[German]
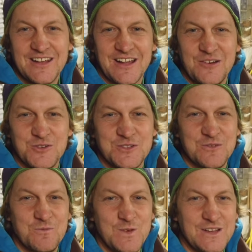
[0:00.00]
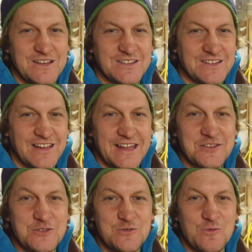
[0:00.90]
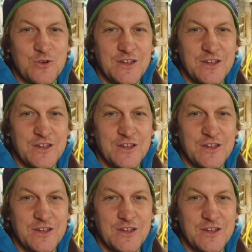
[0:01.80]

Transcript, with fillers: Draußen mit diesen Kästen,